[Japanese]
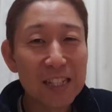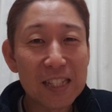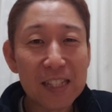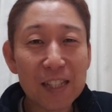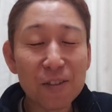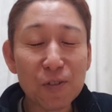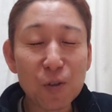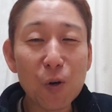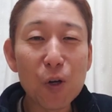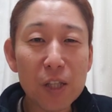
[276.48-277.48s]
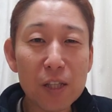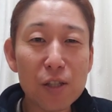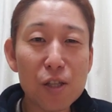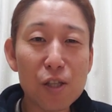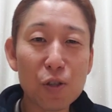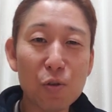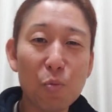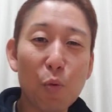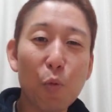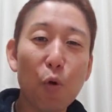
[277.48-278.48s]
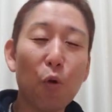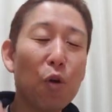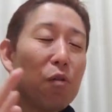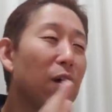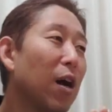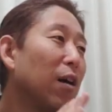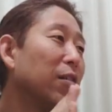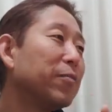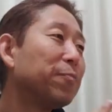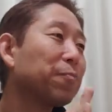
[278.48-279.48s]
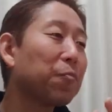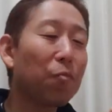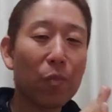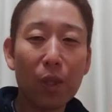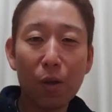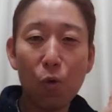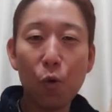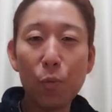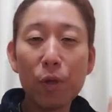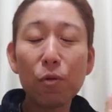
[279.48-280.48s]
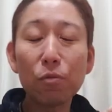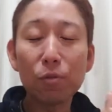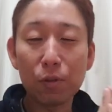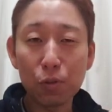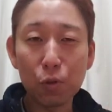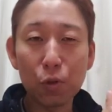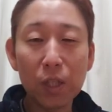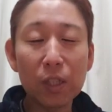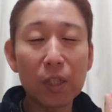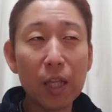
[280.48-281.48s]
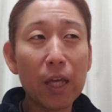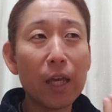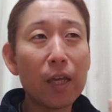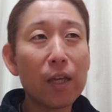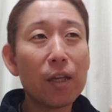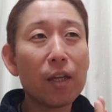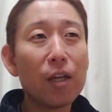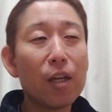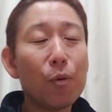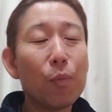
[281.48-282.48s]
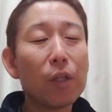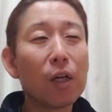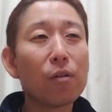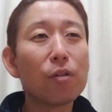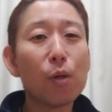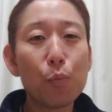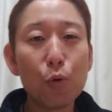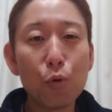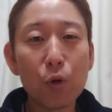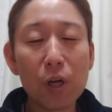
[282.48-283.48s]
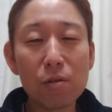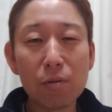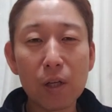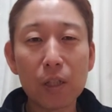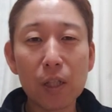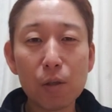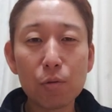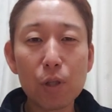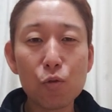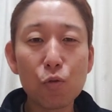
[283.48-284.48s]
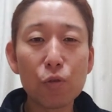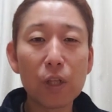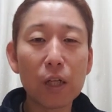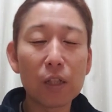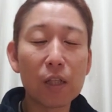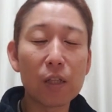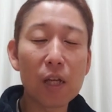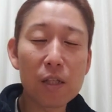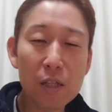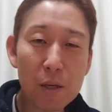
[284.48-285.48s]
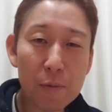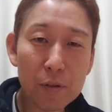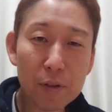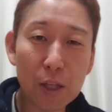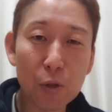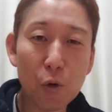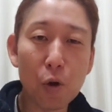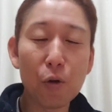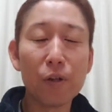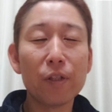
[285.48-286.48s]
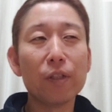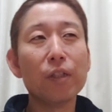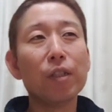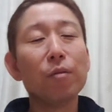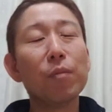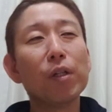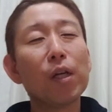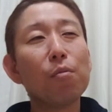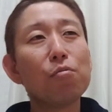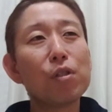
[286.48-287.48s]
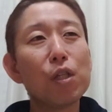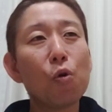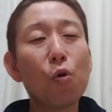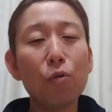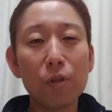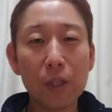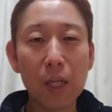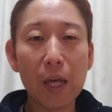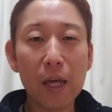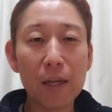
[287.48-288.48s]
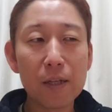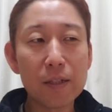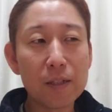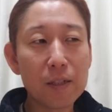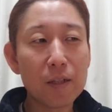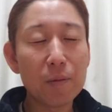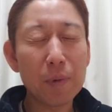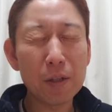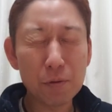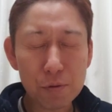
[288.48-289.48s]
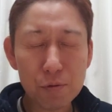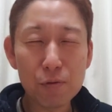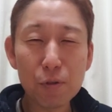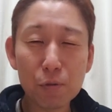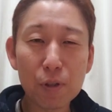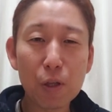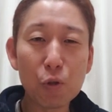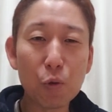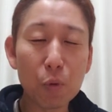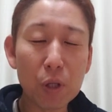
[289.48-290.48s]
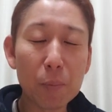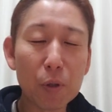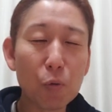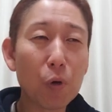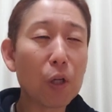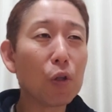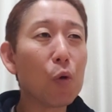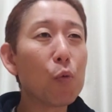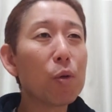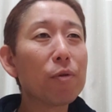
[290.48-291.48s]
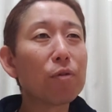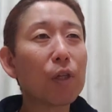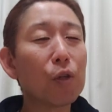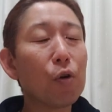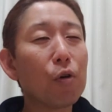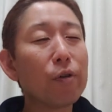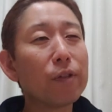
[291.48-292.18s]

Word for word: いや、すごいね、ジェシー君も。もうこれは、お見事ですよ。だって、まあ、たくさんプロの歌手の方ね、歌上手な方いらっしゃいますけど、まあ、多分日本で、まあ、その順位をつけるのもね、まあ、どうかとは思いますけど、